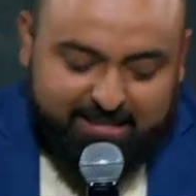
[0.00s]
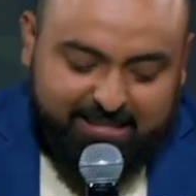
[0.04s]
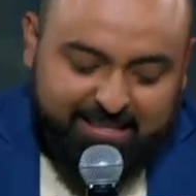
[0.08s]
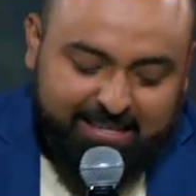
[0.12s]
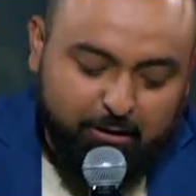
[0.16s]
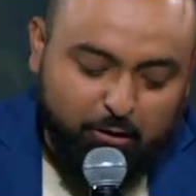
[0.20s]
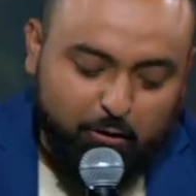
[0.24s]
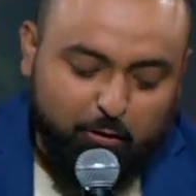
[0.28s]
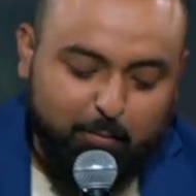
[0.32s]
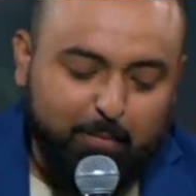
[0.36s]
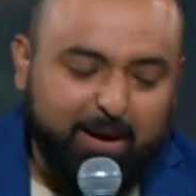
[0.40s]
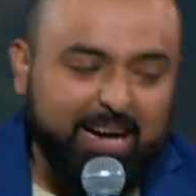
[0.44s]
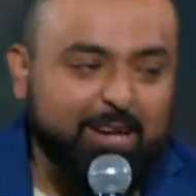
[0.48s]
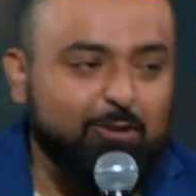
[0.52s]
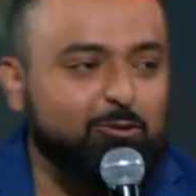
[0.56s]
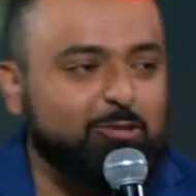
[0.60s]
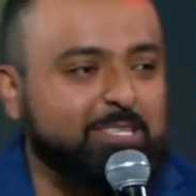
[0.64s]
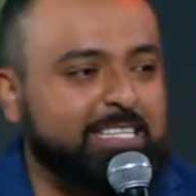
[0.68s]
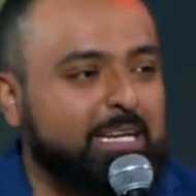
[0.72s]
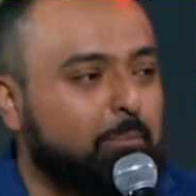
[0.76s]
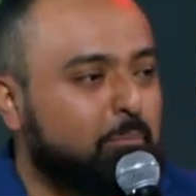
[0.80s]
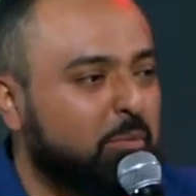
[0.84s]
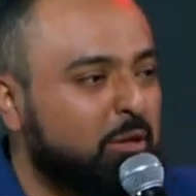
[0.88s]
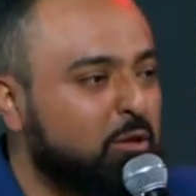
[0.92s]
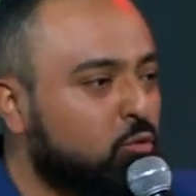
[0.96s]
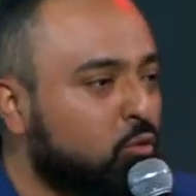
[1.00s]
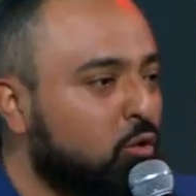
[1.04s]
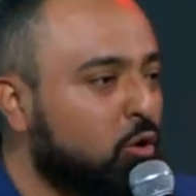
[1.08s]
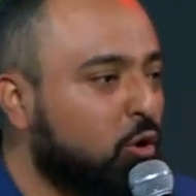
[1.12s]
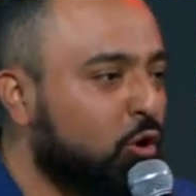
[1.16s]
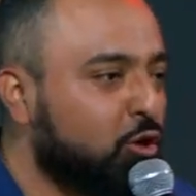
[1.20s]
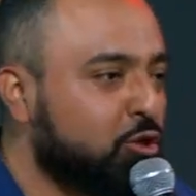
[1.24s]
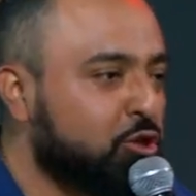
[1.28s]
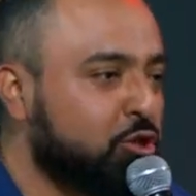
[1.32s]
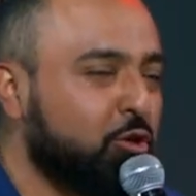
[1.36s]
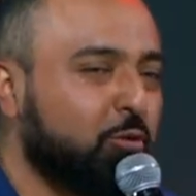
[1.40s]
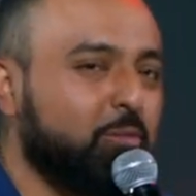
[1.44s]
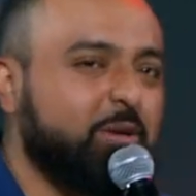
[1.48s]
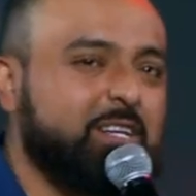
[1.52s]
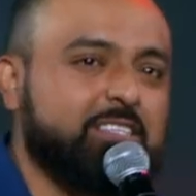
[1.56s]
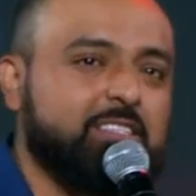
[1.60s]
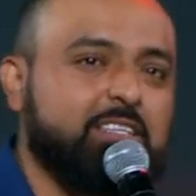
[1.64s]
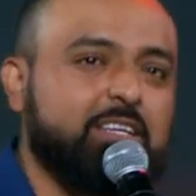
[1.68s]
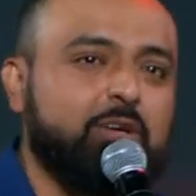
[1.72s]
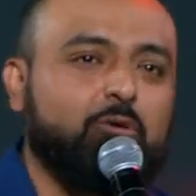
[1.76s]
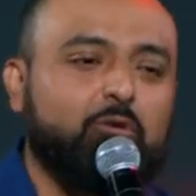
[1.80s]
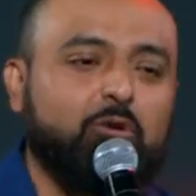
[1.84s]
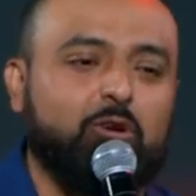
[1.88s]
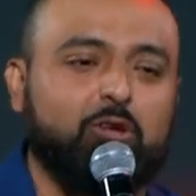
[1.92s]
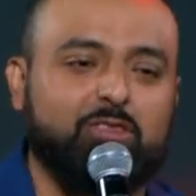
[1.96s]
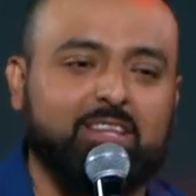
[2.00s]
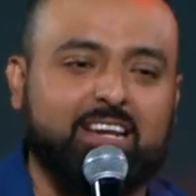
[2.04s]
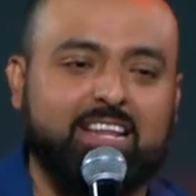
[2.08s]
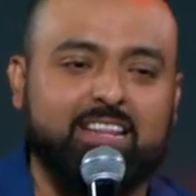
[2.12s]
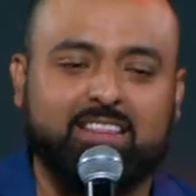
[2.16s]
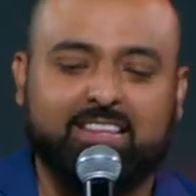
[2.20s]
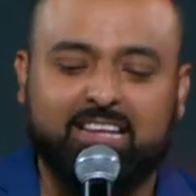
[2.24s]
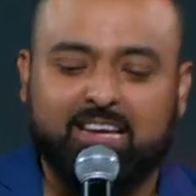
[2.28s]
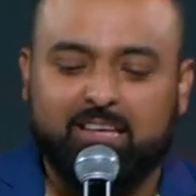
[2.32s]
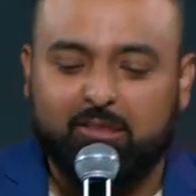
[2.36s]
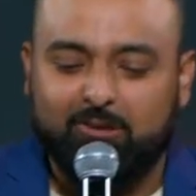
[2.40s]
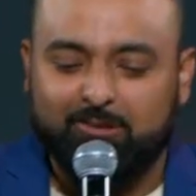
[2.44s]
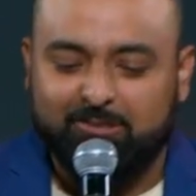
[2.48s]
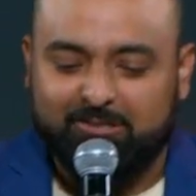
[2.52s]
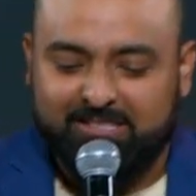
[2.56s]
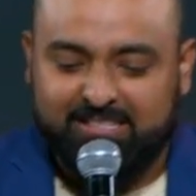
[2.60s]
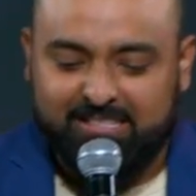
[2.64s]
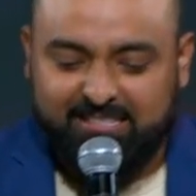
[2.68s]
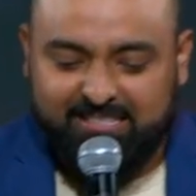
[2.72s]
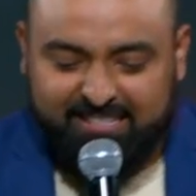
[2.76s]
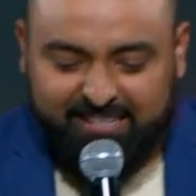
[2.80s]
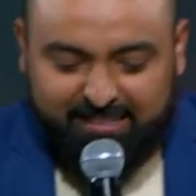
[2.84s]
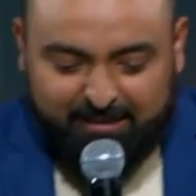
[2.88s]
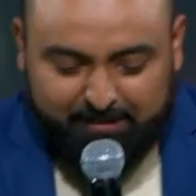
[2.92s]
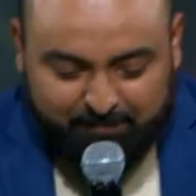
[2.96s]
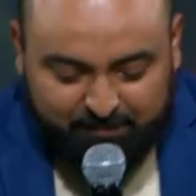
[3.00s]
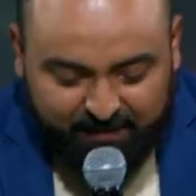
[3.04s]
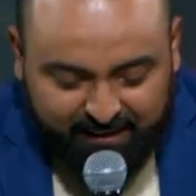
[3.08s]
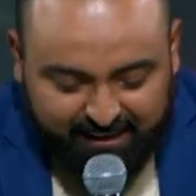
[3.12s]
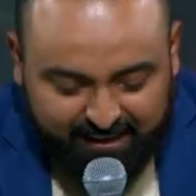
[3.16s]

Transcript: Romanos capítulo 8, versículo 32 dice,